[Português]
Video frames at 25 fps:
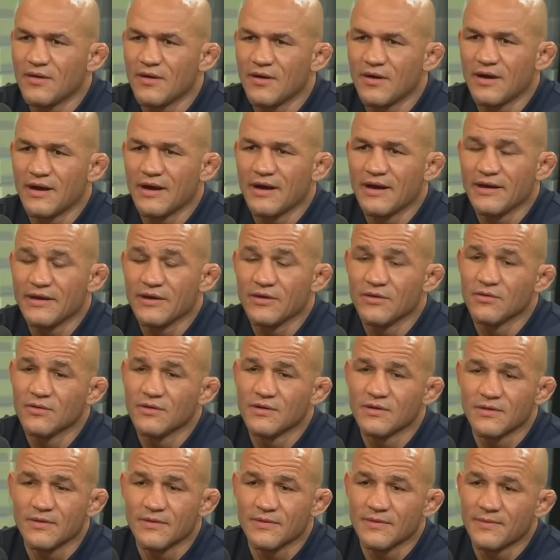Ó, eu.
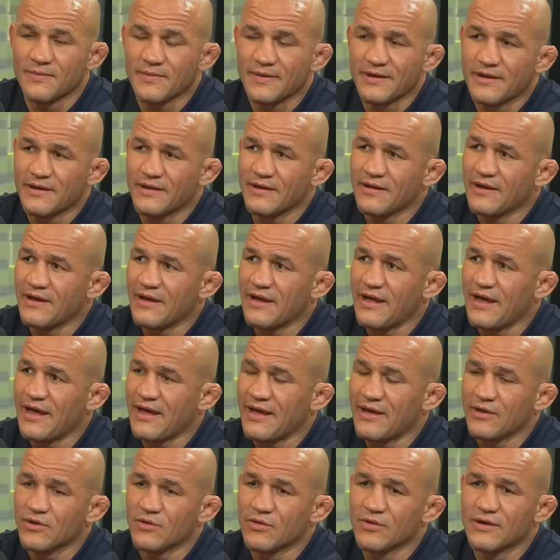Mundial.
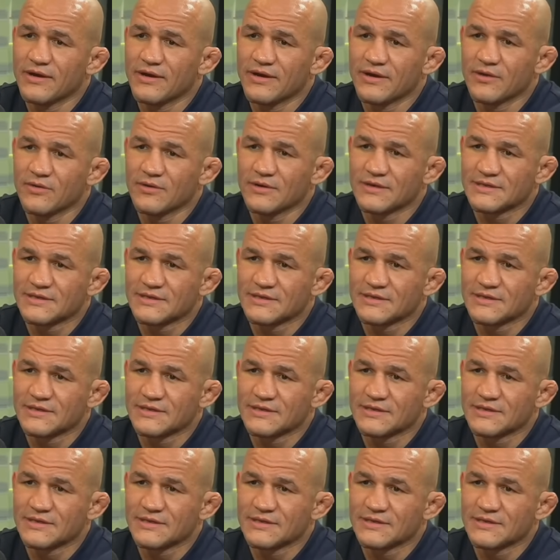É, eu, eu